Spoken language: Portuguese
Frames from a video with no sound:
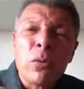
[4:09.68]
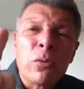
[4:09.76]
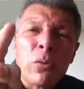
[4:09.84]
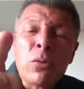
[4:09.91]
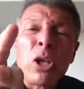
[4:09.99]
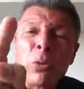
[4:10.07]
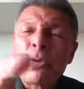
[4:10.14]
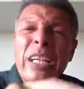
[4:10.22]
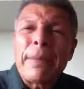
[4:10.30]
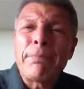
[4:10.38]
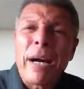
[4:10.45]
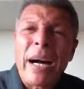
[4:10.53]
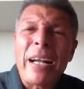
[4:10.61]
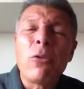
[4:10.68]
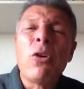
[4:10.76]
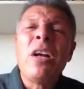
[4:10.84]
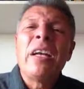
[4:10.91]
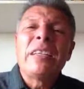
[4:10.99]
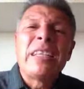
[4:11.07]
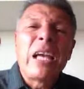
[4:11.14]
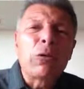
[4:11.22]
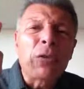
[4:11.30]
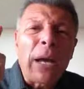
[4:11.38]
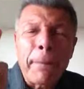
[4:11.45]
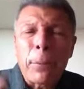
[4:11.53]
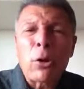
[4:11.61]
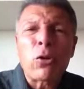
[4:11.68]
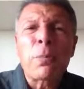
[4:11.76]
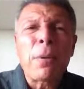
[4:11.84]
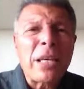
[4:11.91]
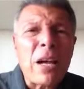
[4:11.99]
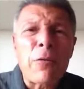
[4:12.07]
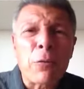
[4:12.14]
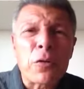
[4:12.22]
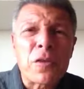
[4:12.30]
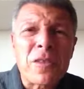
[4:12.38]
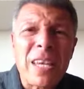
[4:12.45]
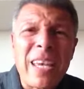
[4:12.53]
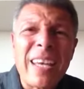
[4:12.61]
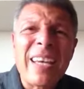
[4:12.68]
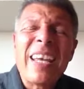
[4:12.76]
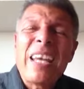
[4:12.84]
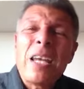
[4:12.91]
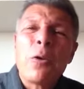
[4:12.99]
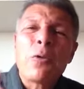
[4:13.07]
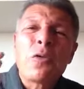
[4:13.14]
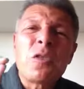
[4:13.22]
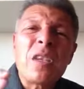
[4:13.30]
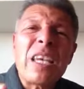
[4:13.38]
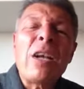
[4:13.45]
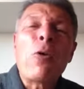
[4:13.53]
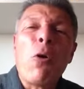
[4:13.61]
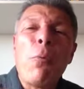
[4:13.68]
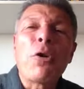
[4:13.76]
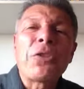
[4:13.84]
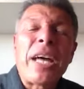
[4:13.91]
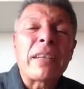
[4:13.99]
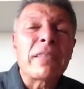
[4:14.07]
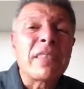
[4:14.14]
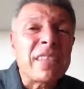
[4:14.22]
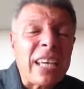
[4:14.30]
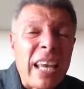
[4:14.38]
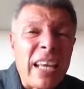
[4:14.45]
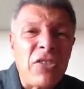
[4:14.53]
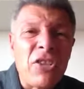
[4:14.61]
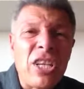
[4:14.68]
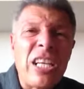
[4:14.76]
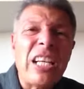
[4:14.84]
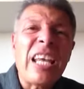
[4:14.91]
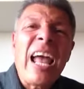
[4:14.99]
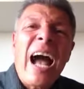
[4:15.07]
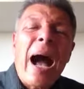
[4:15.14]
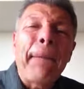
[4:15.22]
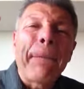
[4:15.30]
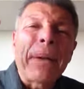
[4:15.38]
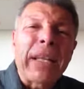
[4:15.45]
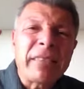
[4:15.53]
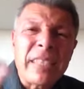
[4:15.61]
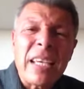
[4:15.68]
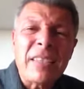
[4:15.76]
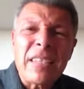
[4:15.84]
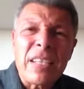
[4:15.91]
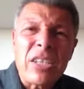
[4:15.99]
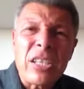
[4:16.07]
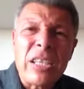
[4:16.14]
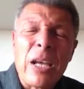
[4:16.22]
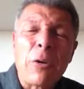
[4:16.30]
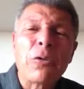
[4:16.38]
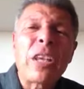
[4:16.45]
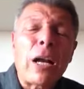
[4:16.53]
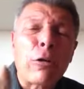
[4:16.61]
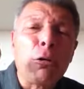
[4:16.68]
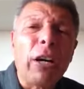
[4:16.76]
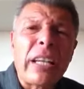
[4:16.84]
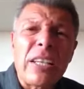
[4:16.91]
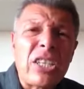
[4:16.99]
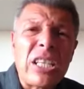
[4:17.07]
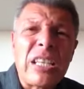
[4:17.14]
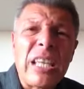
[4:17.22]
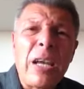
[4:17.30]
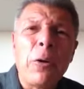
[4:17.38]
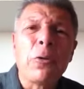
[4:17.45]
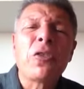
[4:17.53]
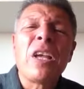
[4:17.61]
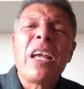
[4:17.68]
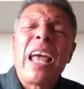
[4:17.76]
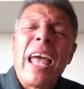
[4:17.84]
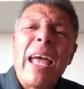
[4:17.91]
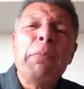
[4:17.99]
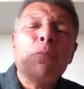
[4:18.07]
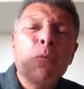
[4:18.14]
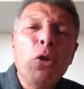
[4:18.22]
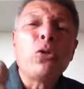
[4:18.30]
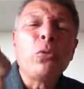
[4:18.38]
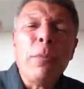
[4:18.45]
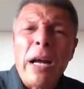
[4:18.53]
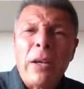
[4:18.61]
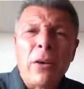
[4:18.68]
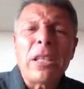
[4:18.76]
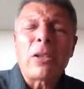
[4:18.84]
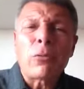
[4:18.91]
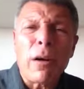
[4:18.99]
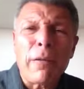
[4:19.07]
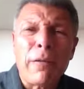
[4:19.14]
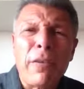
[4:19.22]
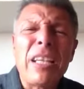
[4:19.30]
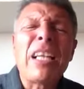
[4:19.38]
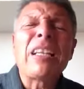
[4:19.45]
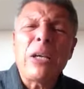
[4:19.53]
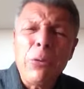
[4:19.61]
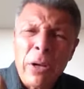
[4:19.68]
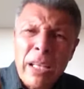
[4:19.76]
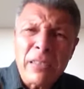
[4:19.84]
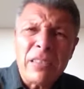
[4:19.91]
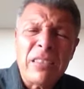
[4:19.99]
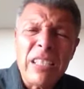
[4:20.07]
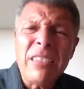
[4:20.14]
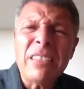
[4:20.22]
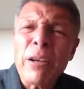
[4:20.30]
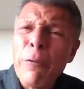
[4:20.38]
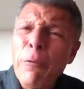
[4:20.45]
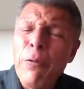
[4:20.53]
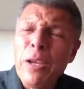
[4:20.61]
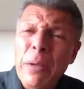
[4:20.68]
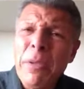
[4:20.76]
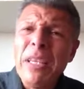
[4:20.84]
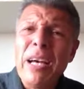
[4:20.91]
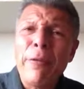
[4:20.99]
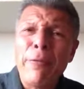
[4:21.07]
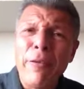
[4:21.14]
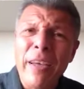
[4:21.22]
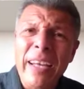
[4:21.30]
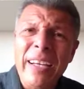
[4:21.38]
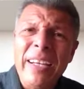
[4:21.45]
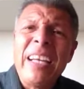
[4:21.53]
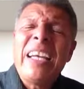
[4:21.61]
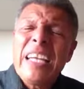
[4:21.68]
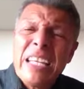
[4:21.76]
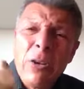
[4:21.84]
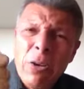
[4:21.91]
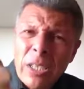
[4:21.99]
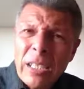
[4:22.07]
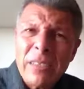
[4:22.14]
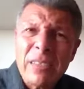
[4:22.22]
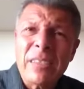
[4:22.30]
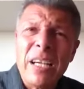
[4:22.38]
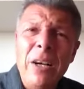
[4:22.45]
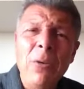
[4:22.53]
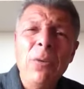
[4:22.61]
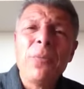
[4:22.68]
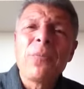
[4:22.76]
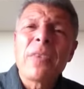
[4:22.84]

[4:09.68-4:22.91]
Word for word: no, teu trabalho, Deus vai prosperar você e os incomodados que se retirem. A presença de Deus, a glória de Deus é muito maior na tua vida. Então, resista firme na fé, em oração,